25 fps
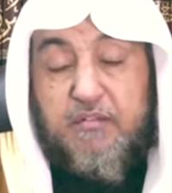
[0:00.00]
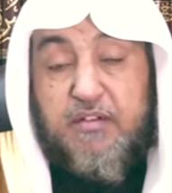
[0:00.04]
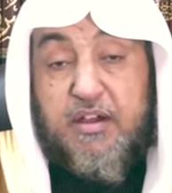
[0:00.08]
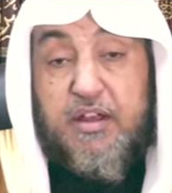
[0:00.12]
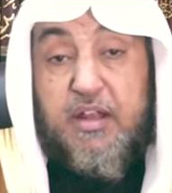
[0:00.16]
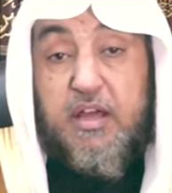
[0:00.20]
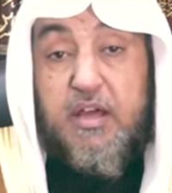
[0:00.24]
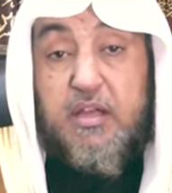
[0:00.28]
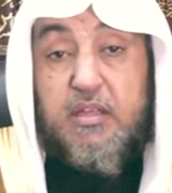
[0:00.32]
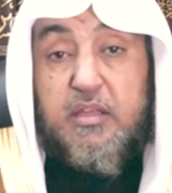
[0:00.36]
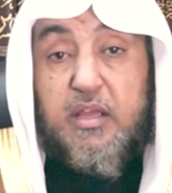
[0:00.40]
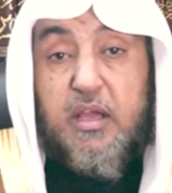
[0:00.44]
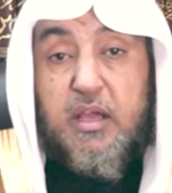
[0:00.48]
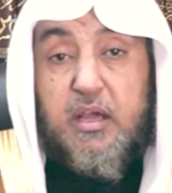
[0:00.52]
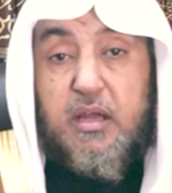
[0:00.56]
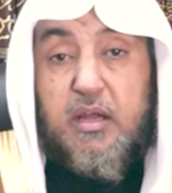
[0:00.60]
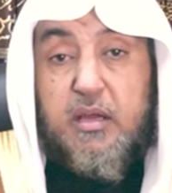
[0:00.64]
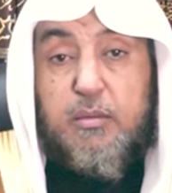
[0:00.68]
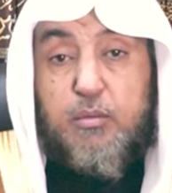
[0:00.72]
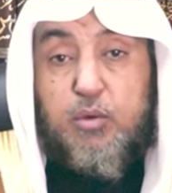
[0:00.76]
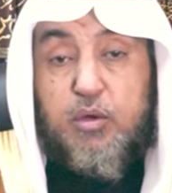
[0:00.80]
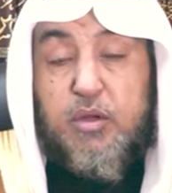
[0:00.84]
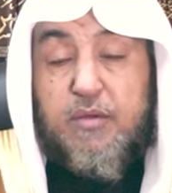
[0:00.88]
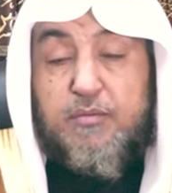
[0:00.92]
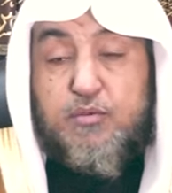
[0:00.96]
فلا
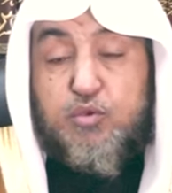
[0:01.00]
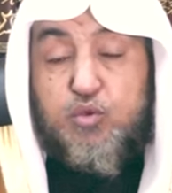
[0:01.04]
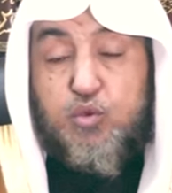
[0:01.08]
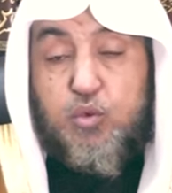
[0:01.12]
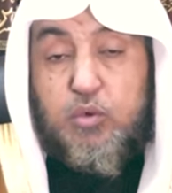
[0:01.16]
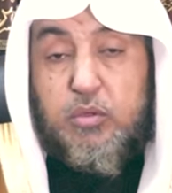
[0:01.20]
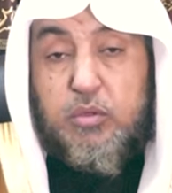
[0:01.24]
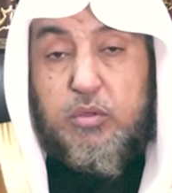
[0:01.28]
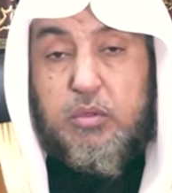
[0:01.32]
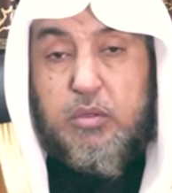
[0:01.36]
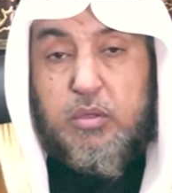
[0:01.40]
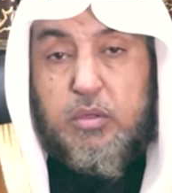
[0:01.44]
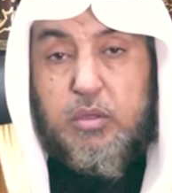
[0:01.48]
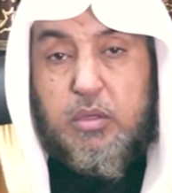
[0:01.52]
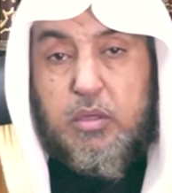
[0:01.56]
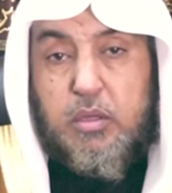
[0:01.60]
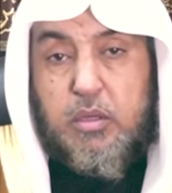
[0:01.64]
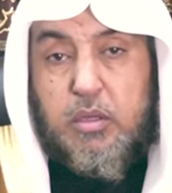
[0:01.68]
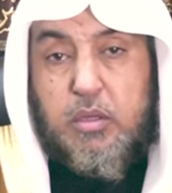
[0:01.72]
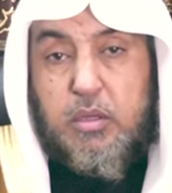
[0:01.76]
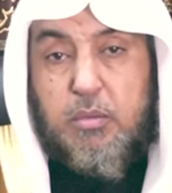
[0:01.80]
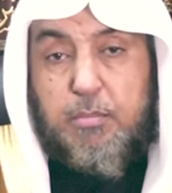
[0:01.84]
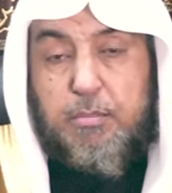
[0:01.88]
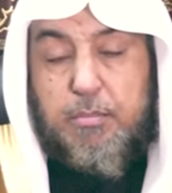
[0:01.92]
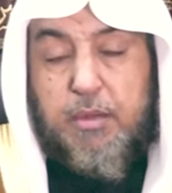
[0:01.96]
تعلم نفس
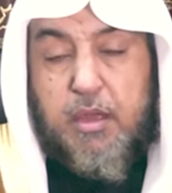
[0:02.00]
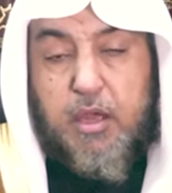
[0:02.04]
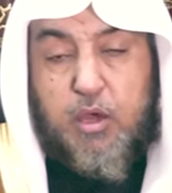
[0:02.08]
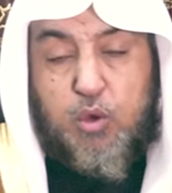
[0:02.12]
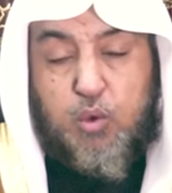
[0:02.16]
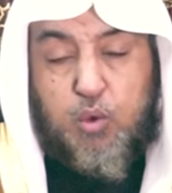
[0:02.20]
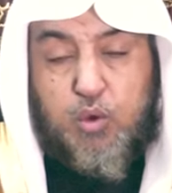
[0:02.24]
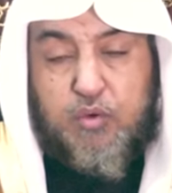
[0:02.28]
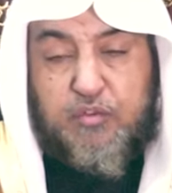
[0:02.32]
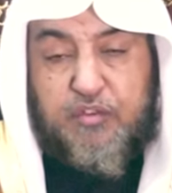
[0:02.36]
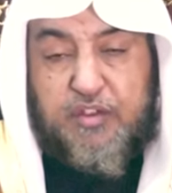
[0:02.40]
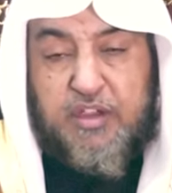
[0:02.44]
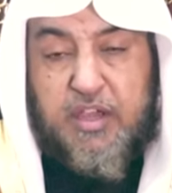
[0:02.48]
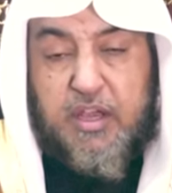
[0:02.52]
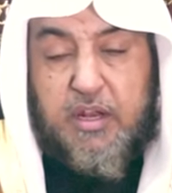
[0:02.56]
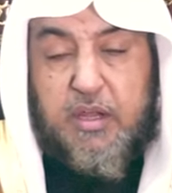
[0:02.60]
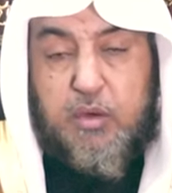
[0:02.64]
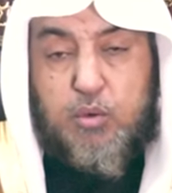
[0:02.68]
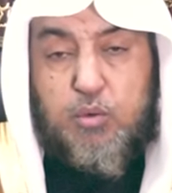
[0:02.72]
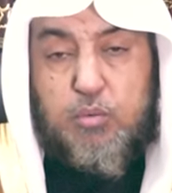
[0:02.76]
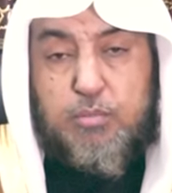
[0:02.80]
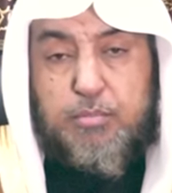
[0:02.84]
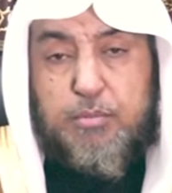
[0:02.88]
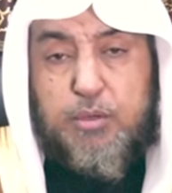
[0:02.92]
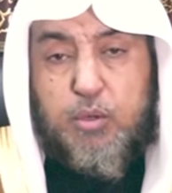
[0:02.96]
ما اخفي
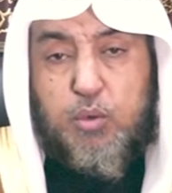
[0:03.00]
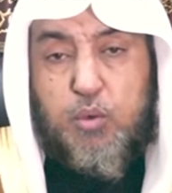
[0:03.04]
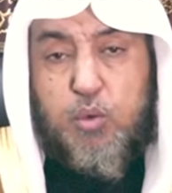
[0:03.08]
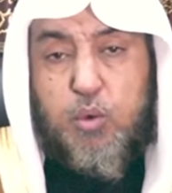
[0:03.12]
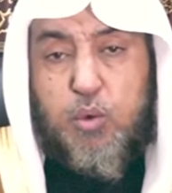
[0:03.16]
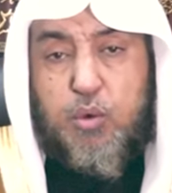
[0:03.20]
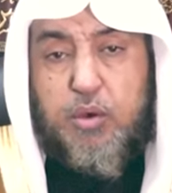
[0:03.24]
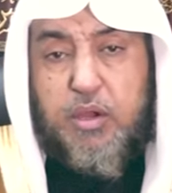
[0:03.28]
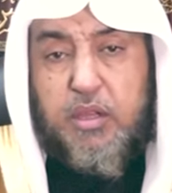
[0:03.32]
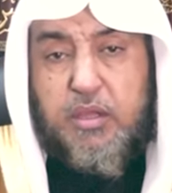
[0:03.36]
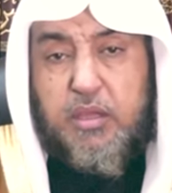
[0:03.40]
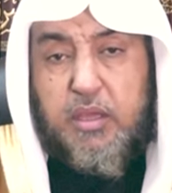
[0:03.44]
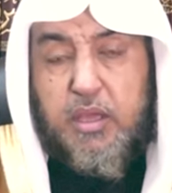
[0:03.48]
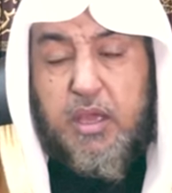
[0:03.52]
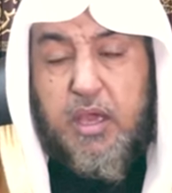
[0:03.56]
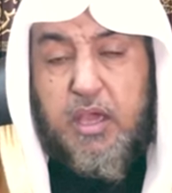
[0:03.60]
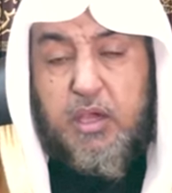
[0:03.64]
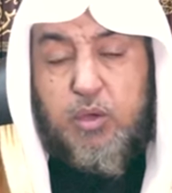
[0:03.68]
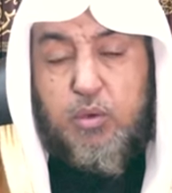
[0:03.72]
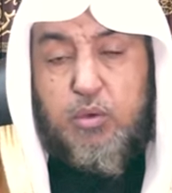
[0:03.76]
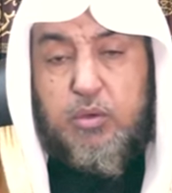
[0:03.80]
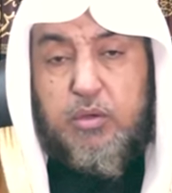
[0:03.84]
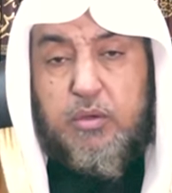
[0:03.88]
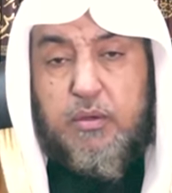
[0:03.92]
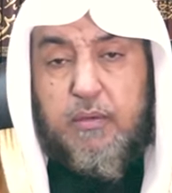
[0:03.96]
لهم من قره
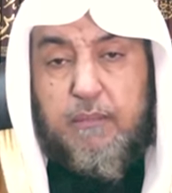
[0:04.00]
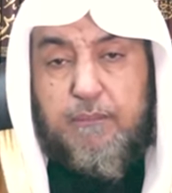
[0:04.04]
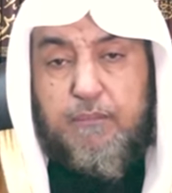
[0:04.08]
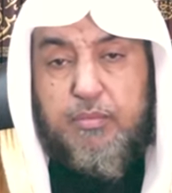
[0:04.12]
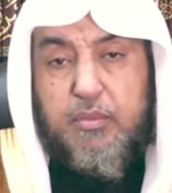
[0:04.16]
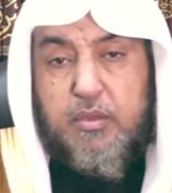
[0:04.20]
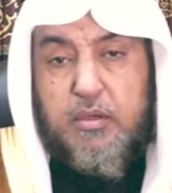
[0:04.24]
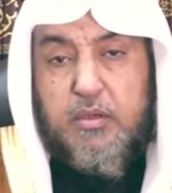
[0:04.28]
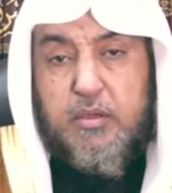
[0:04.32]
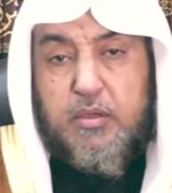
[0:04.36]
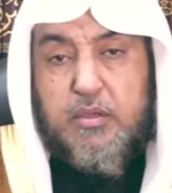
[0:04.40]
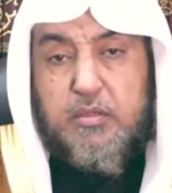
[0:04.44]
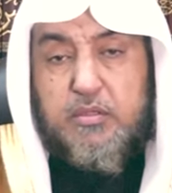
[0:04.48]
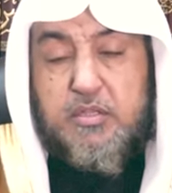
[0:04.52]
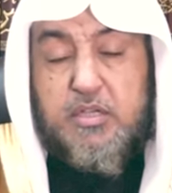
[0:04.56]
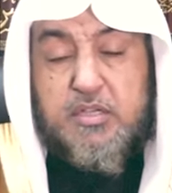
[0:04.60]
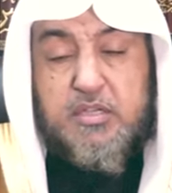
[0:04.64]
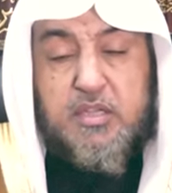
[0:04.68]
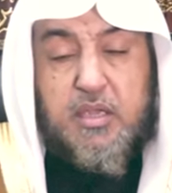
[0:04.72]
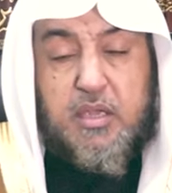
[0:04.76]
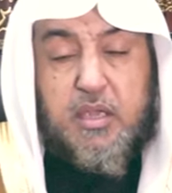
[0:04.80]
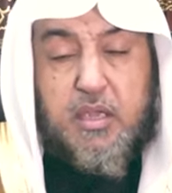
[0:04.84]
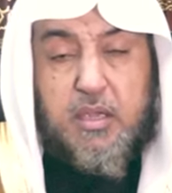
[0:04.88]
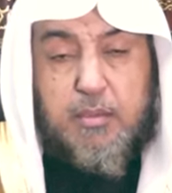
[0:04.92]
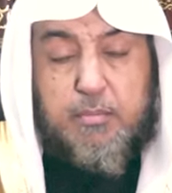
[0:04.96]
اعين
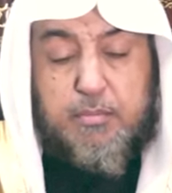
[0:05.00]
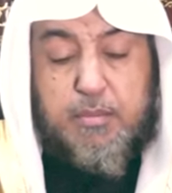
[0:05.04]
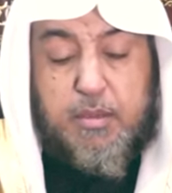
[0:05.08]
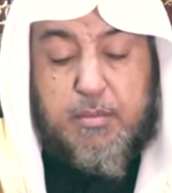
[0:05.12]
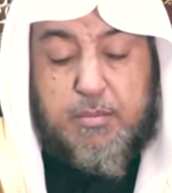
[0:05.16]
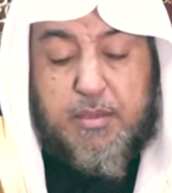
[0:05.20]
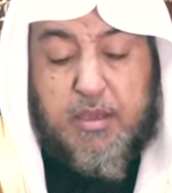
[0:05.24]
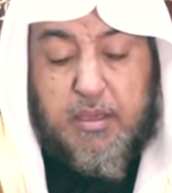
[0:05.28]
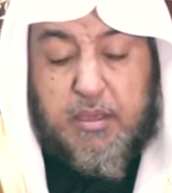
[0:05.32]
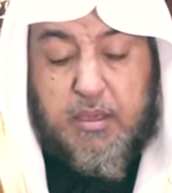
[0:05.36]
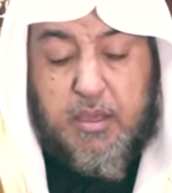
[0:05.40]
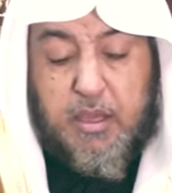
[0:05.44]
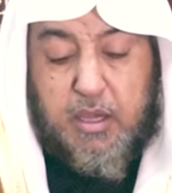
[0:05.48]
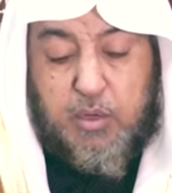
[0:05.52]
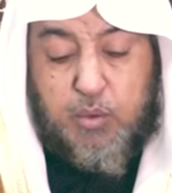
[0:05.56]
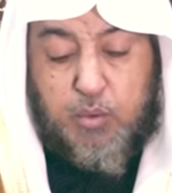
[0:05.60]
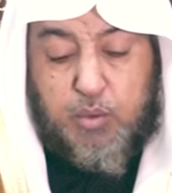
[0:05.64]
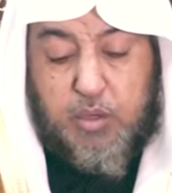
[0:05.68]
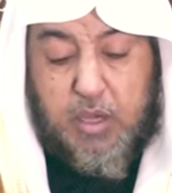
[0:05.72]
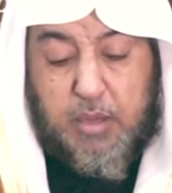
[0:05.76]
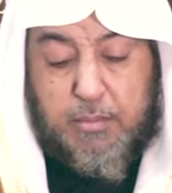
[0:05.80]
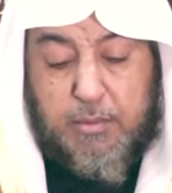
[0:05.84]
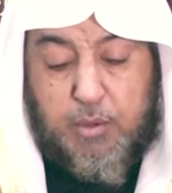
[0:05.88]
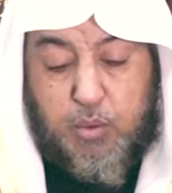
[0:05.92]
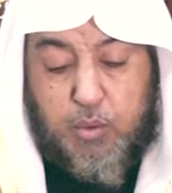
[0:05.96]
جزاء بما
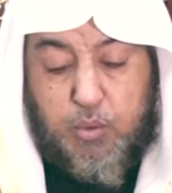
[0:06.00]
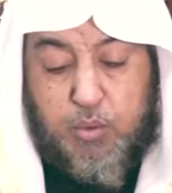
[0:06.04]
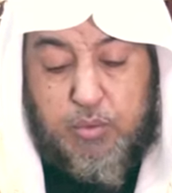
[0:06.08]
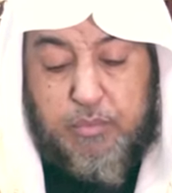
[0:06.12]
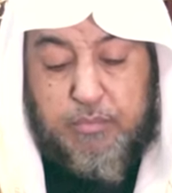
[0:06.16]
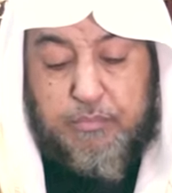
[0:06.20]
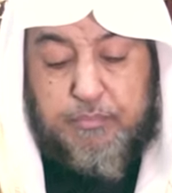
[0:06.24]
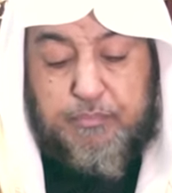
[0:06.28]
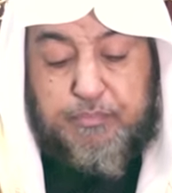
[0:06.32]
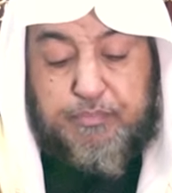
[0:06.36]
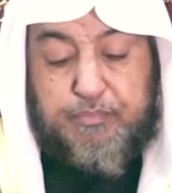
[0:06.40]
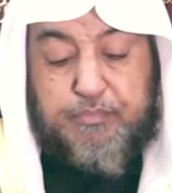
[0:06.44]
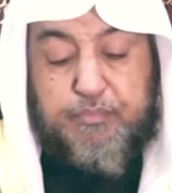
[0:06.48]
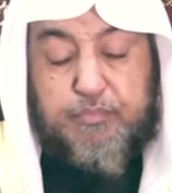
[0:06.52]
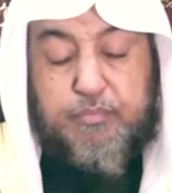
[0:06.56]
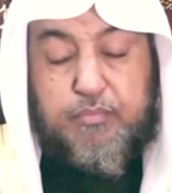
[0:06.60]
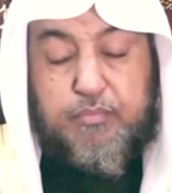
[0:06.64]
كانوا يعملون